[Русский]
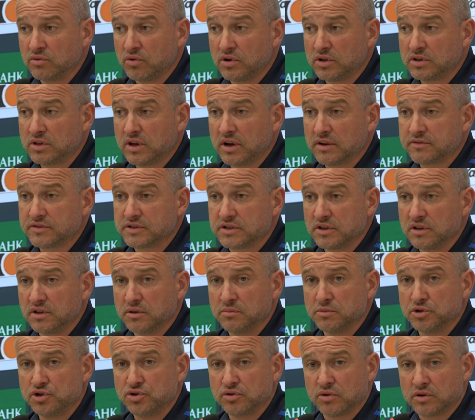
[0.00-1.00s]
Ну а так в
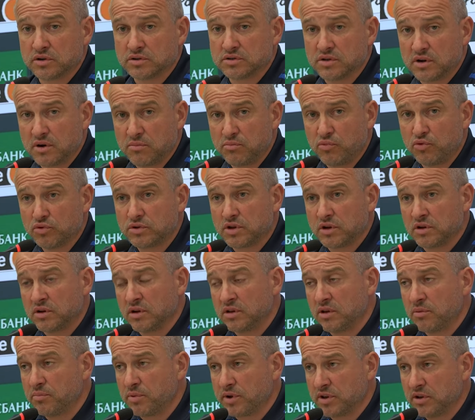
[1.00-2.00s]
целом целом, еще раз,
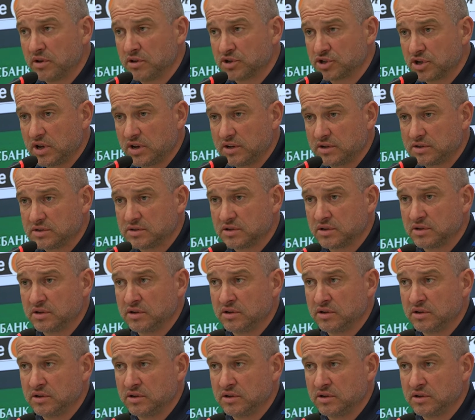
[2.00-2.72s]
работа, она продолжается,